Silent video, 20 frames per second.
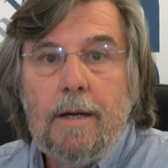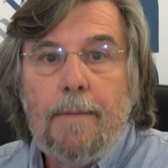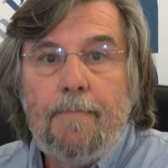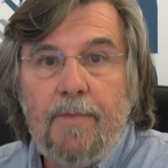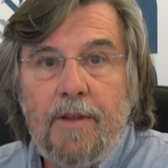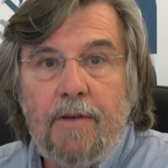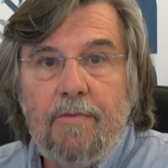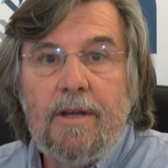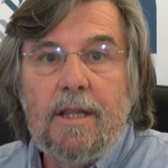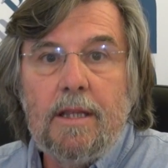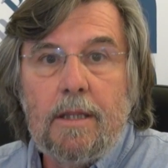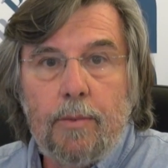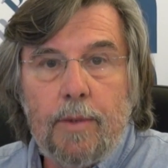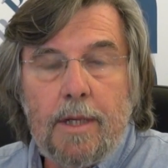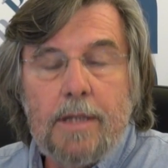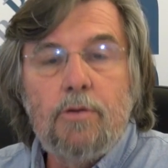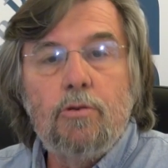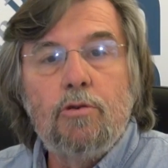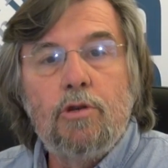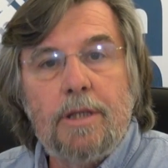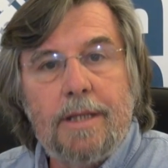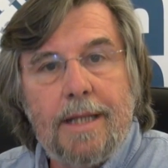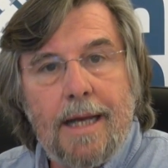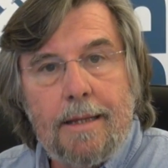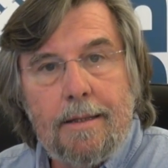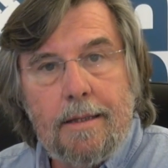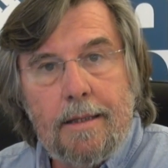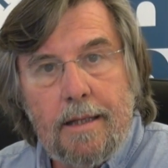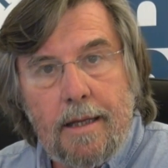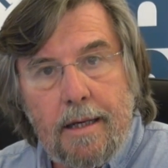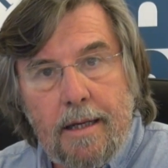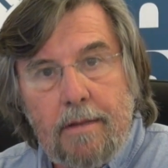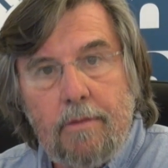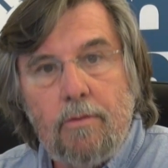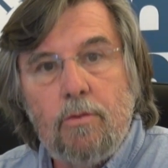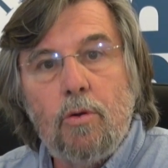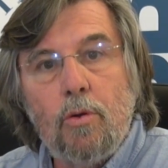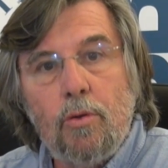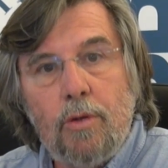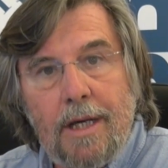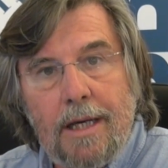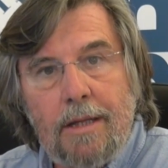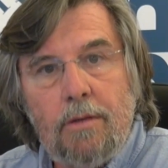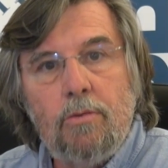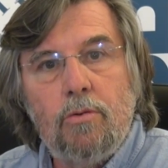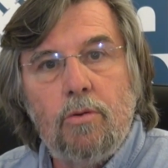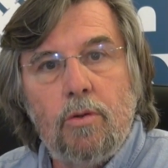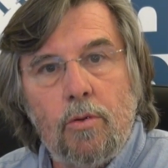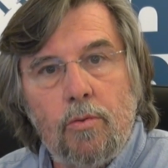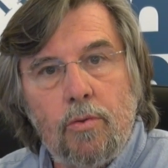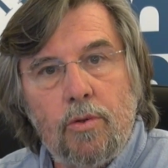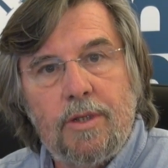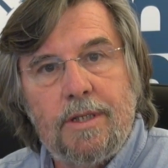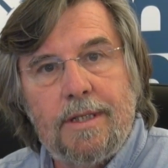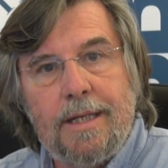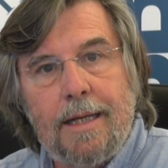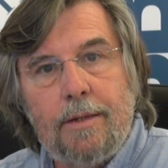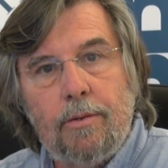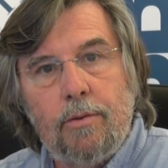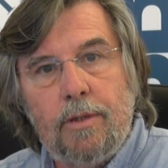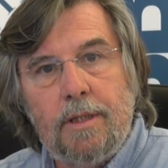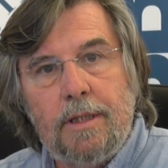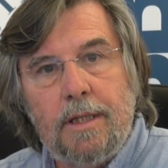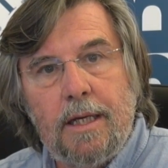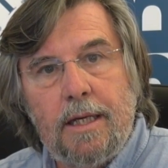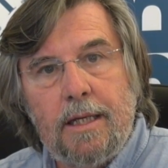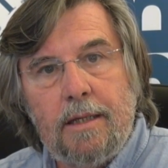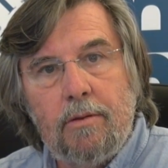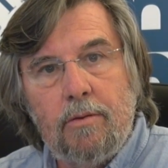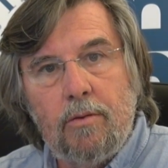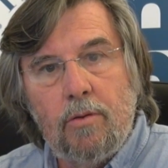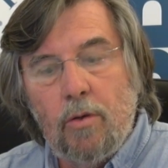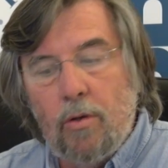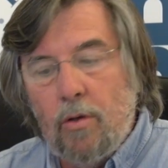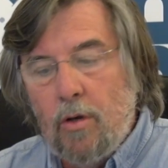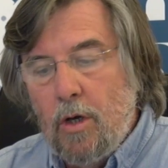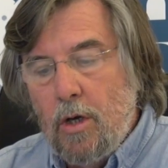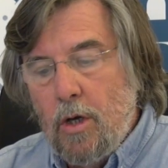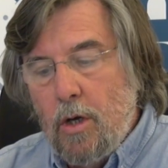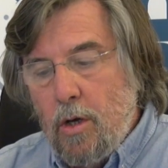diventa una società di diritto dentro uno Stato di diritto.